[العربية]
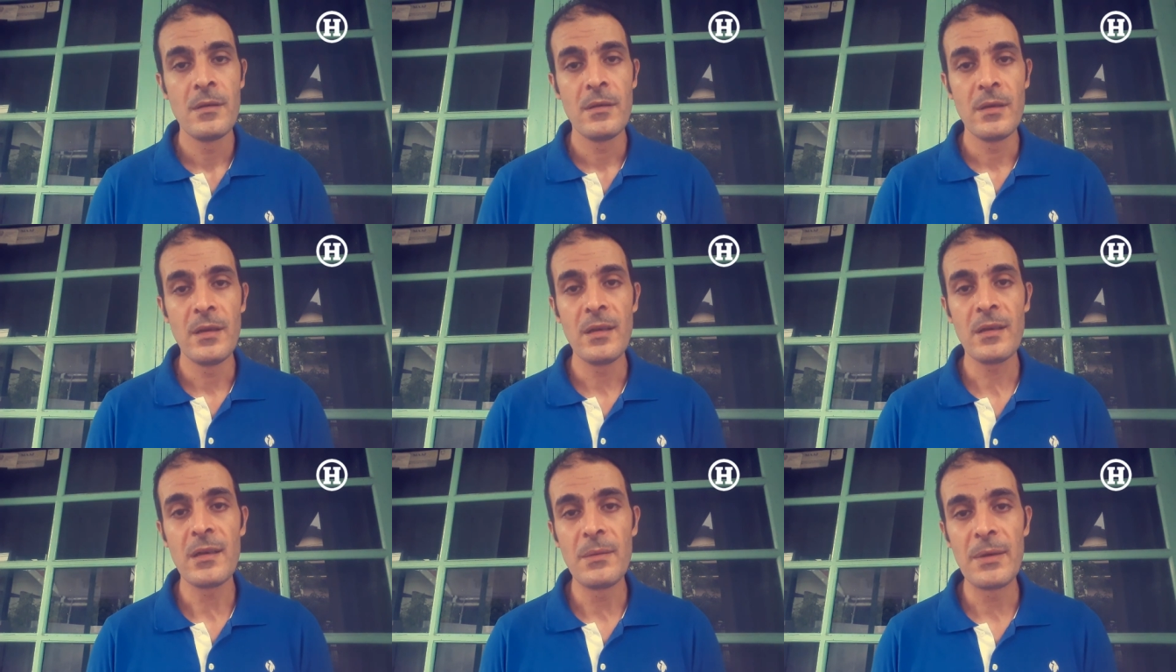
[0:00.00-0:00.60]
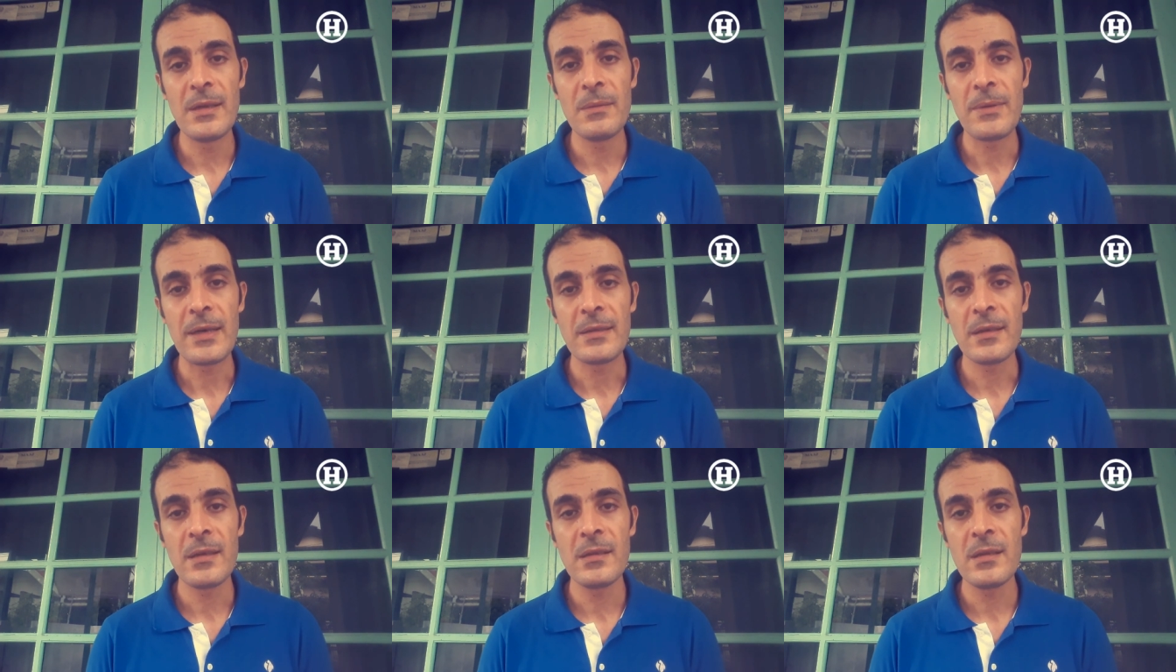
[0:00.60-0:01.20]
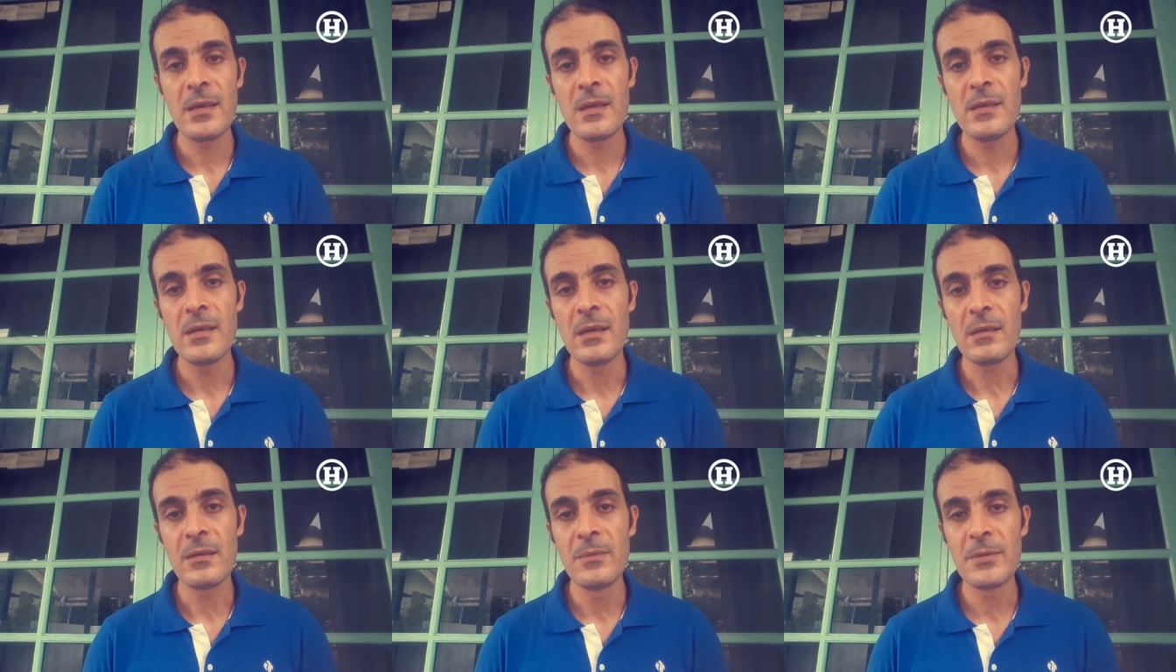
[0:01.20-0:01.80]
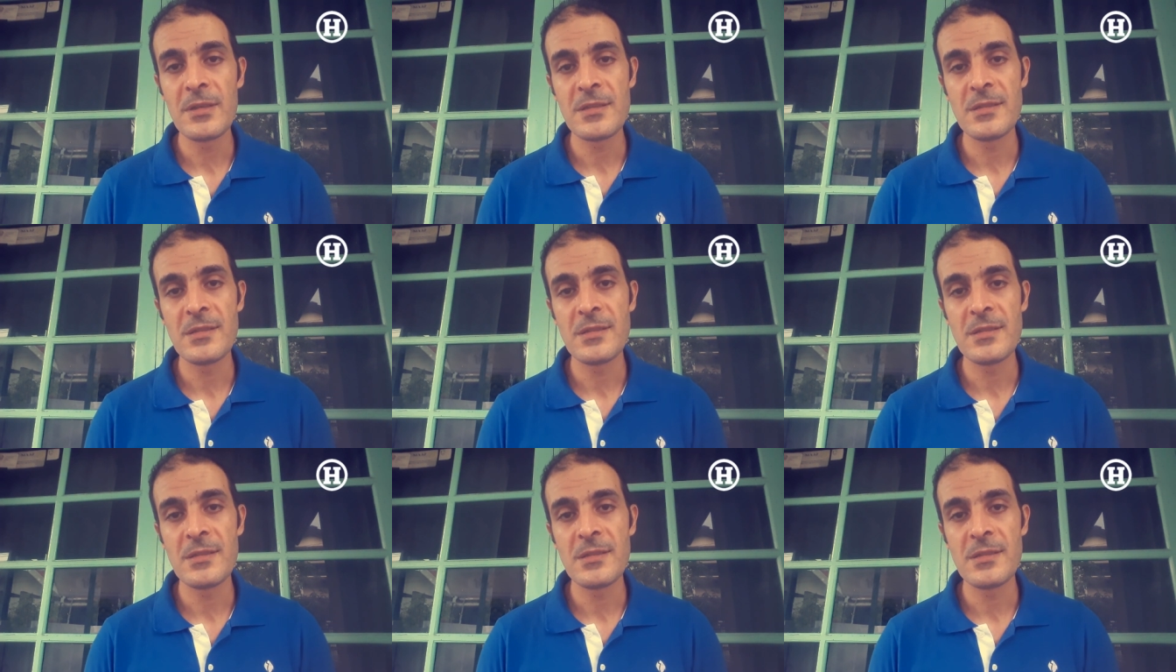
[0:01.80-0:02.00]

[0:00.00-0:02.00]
الإقامة اللي بعد كده هي إقامة